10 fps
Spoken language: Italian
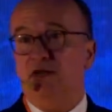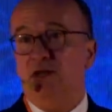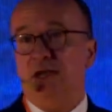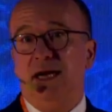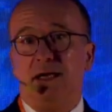
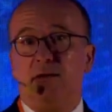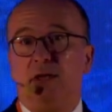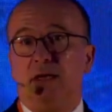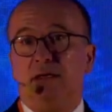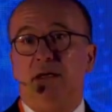quella
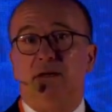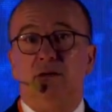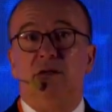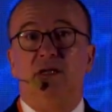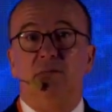digitale e quella
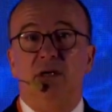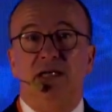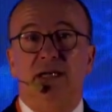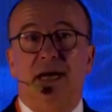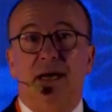della
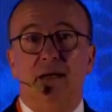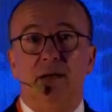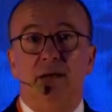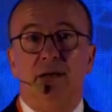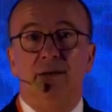
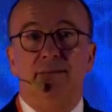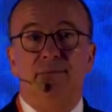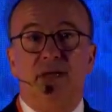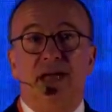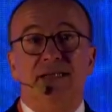sostenibilità
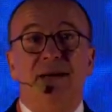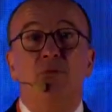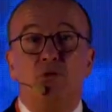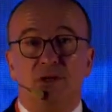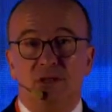
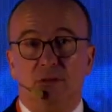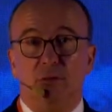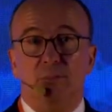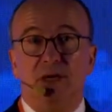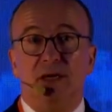e diamo
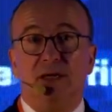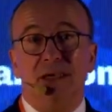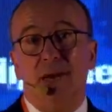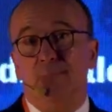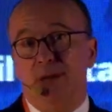queste due
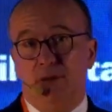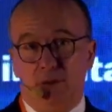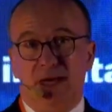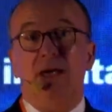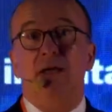priorità
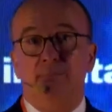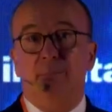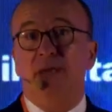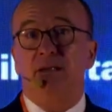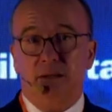per aiutare
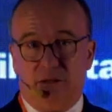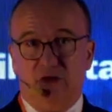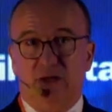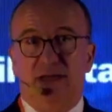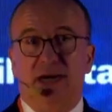le imprese
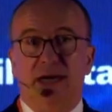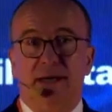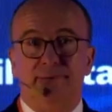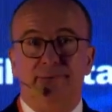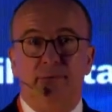ad
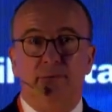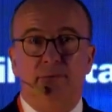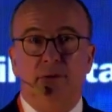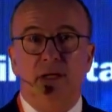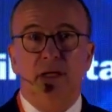accelerare.
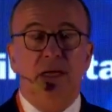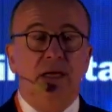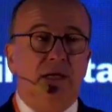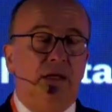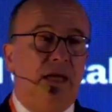
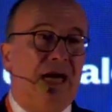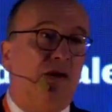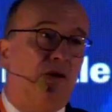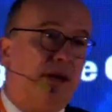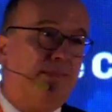
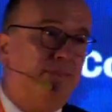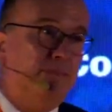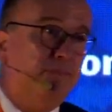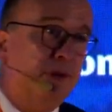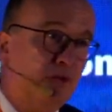
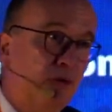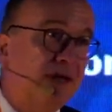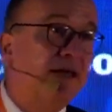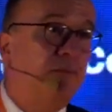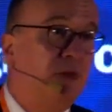Allora,
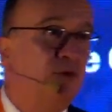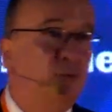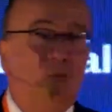per qualche